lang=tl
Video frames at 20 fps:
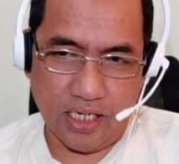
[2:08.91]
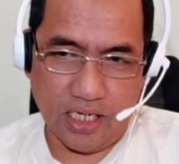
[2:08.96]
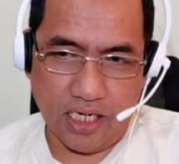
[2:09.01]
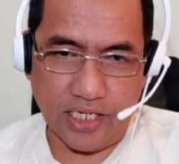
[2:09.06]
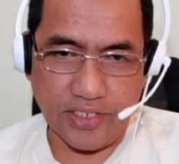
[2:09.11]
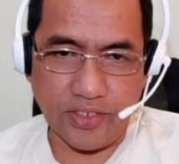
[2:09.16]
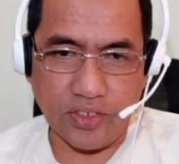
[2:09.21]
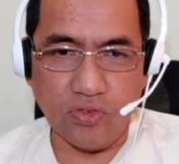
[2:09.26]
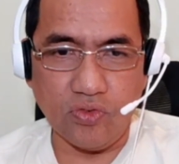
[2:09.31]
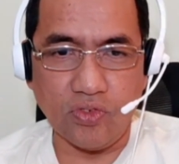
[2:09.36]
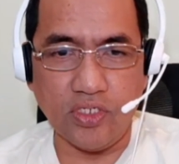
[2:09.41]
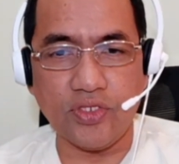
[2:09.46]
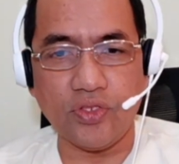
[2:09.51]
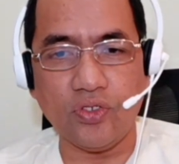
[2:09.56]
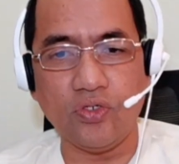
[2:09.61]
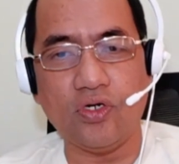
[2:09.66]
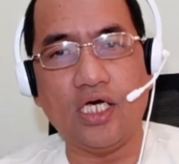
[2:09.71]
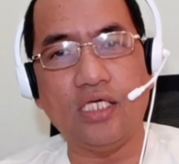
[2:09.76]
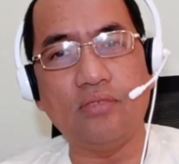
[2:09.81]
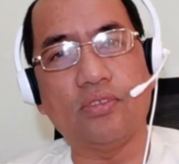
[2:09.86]
At kung
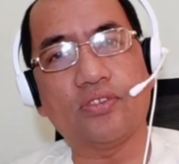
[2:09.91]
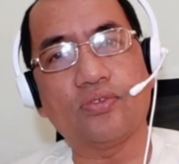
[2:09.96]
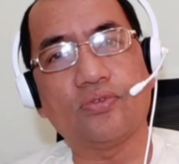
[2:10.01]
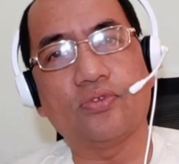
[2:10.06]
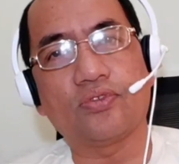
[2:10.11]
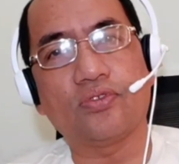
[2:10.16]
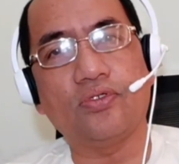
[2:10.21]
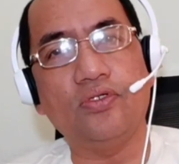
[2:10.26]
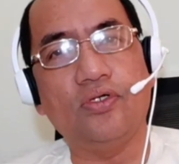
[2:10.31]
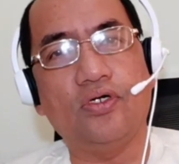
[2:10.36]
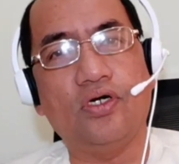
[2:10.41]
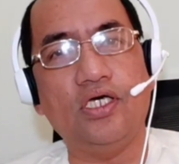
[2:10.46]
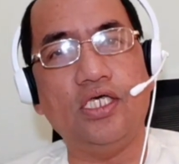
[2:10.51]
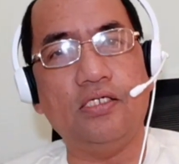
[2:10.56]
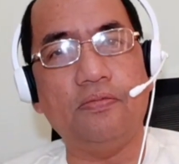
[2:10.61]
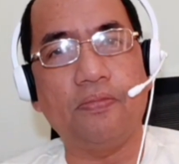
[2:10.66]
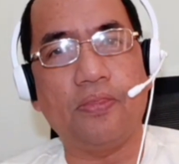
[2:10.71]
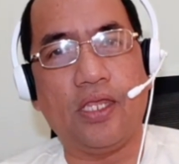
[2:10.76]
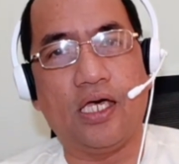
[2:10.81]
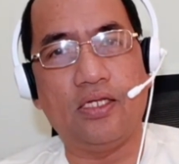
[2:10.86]
ito ay
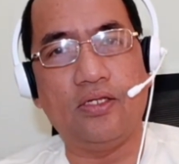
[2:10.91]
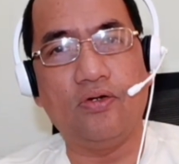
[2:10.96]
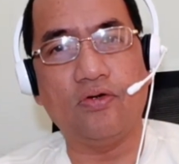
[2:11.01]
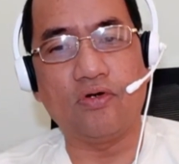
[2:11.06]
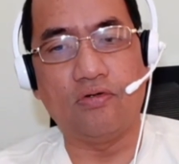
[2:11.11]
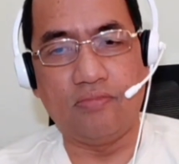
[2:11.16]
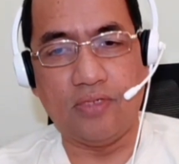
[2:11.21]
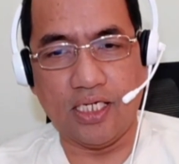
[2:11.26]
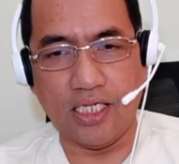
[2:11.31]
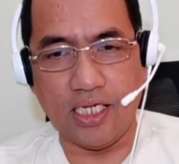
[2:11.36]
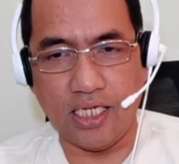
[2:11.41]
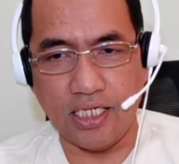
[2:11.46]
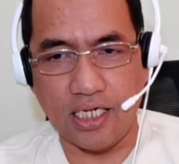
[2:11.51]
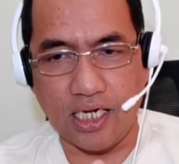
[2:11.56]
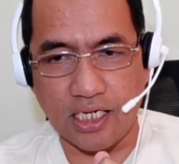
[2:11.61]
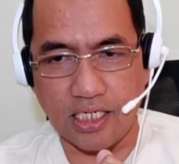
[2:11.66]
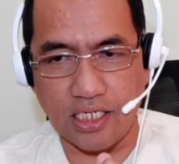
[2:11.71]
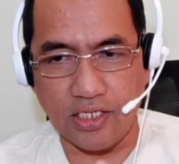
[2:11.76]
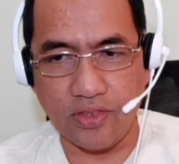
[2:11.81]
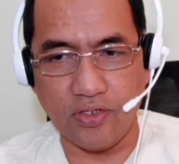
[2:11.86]
matutuloy, ano, kung
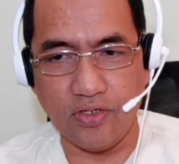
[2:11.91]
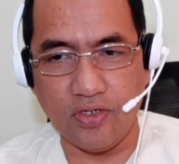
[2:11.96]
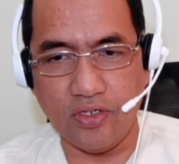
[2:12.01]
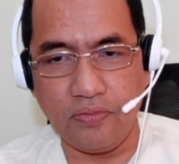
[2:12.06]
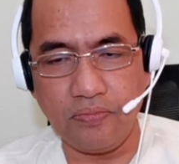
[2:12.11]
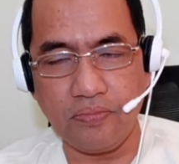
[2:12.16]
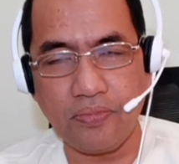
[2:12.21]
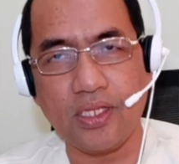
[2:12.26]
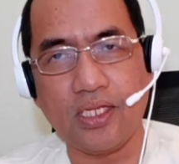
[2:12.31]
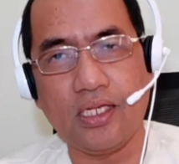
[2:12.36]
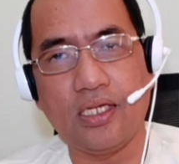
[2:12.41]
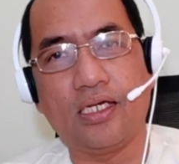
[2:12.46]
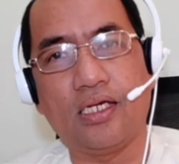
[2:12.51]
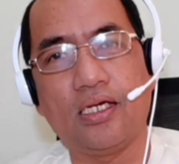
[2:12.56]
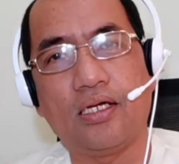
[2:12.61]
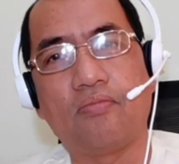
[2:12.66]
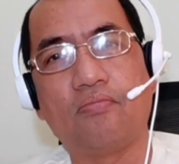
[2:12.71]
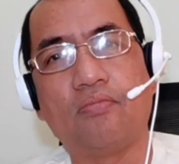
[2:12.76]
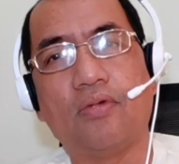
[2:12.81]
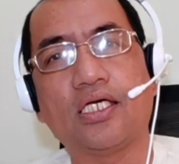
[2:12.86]
mangyayari ito,
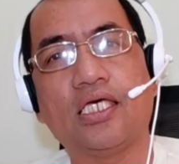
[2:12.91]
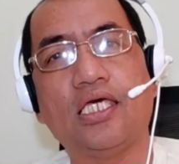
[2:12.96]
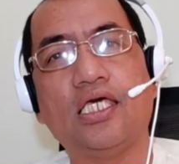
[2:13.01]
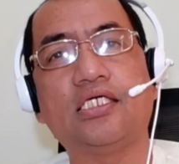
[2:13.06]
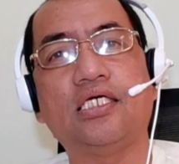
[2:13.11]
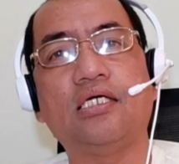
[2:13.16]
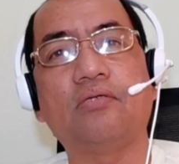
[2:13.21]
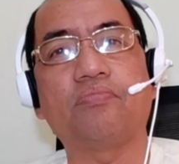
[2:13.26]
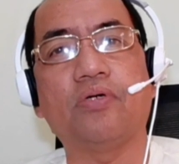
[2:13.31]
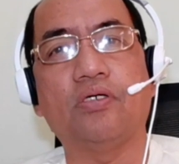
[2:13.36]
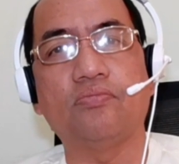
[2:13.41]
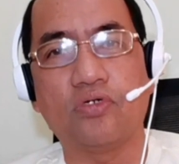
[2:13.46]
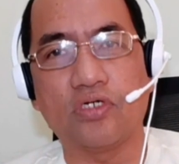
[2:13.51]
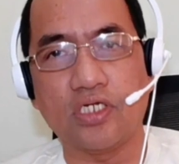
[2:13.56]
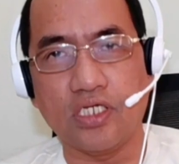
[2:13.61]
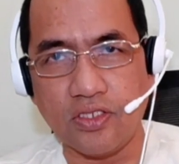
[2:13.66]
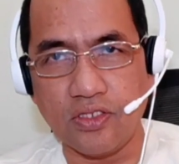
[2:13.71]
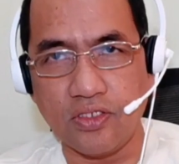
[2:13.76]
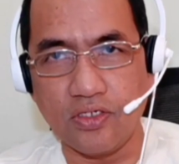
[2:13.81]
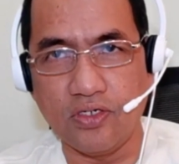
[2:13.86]
magiging
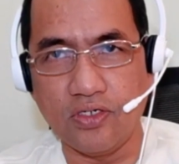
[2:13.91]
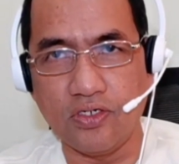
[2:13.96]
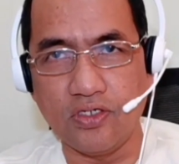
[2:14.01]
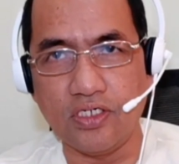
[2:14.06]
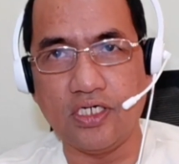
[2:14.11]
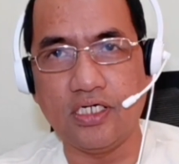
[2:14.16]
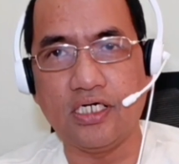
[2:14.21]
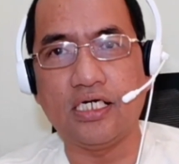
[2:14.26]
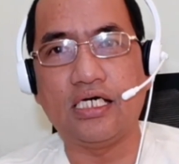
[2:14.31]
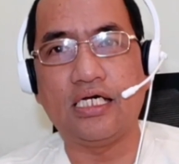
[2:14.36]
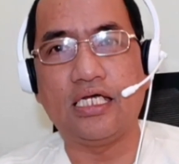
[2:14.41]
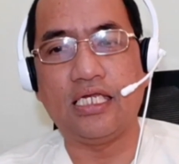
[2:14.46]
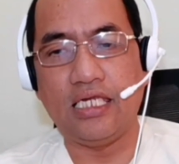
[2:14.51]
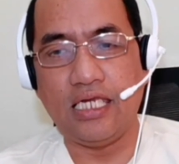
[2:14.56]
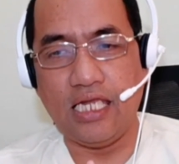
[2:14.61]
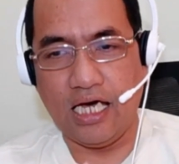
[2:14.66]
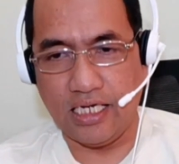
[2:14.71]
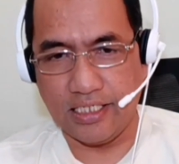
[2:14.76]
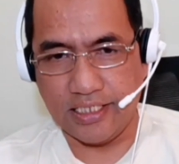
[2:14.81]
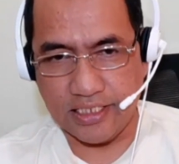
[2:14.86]
paborito
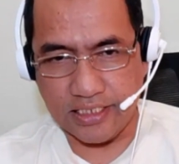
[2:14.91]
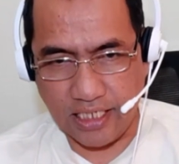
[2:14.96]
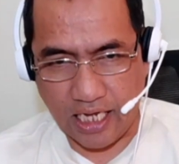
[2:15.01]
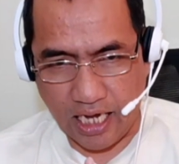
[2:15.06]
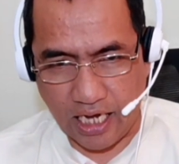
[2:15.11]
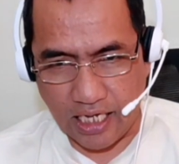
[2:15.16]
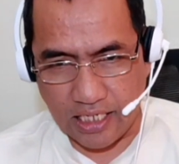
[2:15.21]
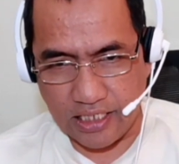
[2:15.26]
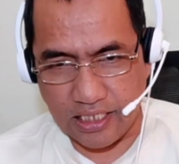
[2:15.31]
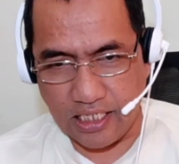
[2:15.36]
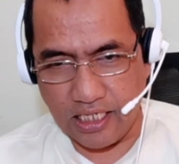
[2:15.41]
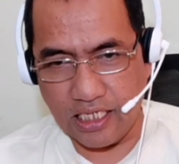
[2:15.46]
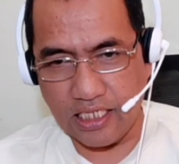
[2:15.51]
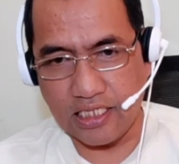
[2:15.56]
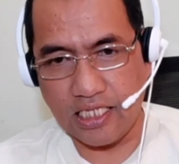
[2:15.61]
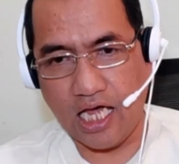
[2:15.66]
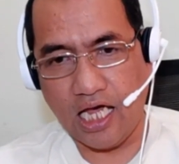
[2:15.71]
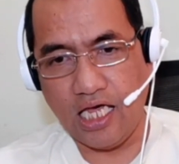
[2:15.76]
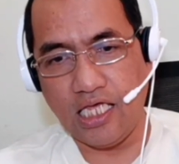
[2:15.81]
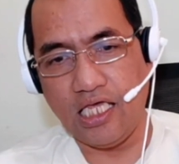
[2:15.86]
lahat sa
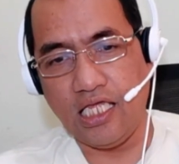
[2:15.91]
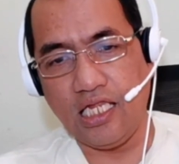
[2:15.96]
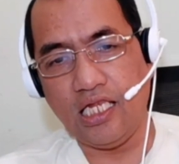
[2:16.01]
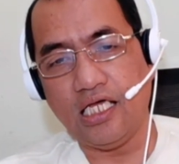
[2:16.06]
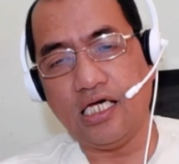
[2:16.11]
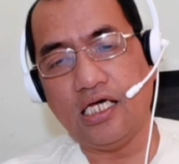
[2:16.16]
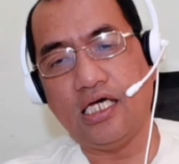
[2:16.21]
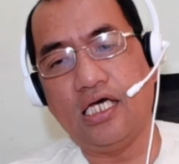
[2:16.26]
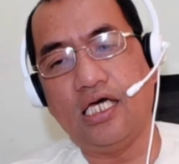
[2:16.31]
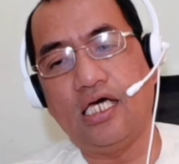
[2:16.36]
atin dahil